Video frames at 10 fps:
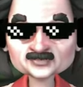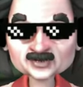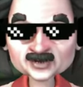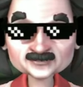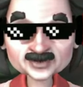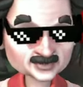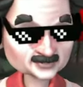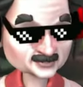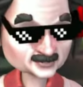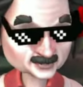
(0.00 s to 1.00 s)
กดข้ามเล
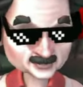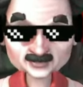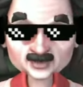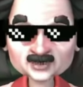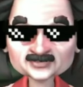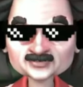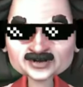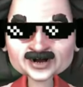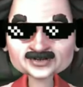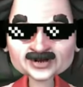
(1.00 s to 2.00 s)
ยครับว่ามันไม่น่า
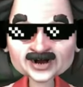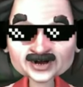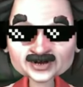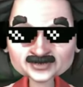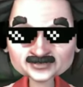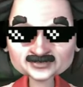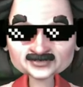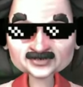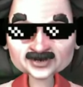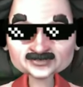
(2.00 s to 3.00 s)
จ่ายเลยแหละ
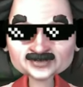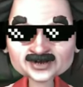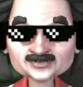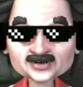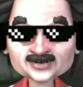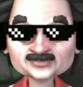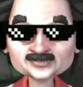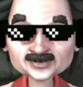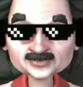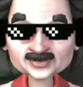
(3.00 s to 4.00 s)
จ่ายมา เก้าพัน กว่าบาท
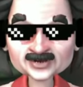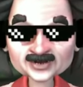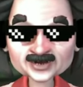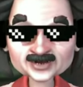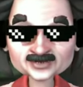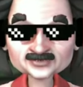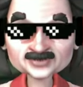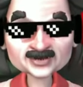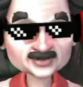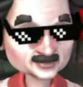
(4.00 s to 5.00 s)
ก็เยอะแล้ว
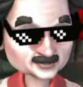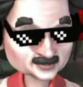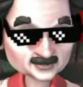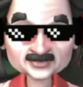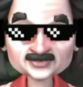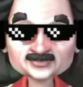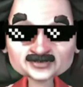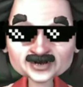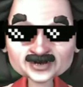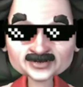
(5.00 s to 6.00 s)
โอเค
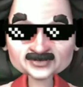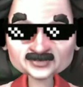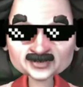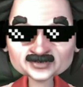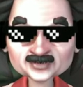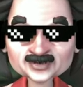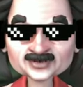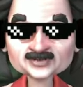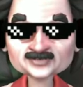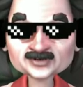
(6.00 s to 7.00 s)
คุณผู้ชมก็
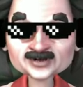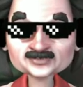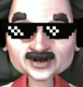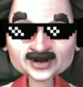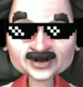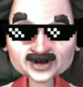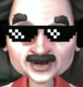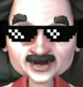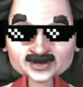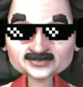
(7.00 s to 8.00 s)
ทุนเรามาห้า
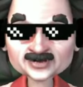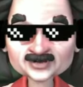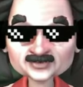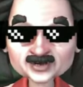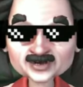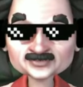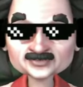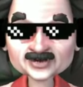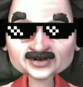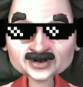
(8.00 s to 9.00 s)
สิบเก้านะคลิปนี้
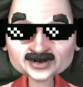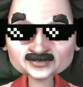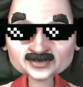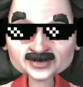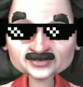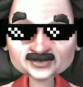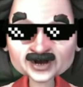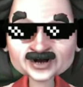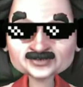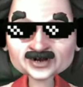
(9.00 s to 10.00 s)
ก็กำไรประมาณ ห
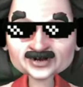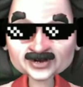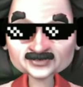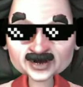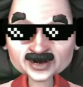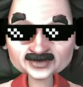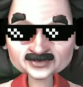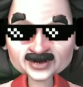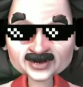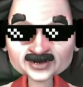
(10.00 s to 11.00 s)
นึ่งหมื่นเจ็ดพันเจ็ด
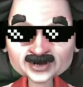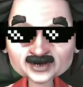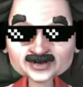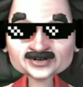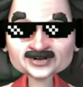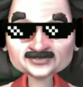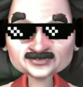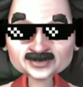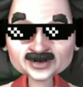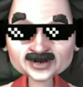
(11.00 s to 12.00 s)
ร้อย นะก็ถือว่า
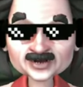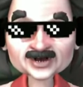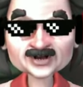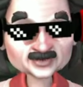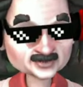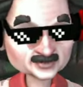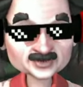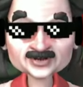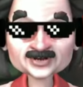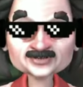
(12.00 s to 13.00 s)
เยอะนะ
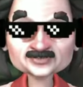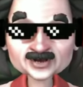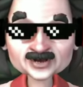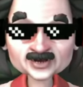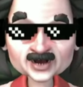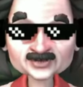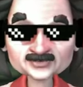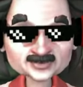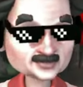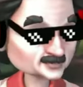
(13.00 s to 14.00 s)
ก็พอและพ
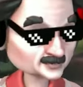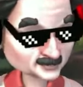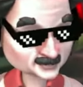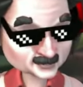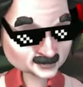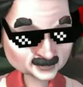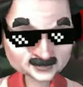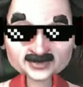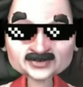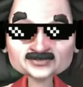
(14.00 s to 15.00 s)
อใจกับกำไรแล้ว
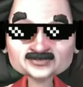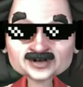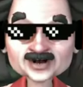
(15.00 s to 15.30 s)
ก็โอเค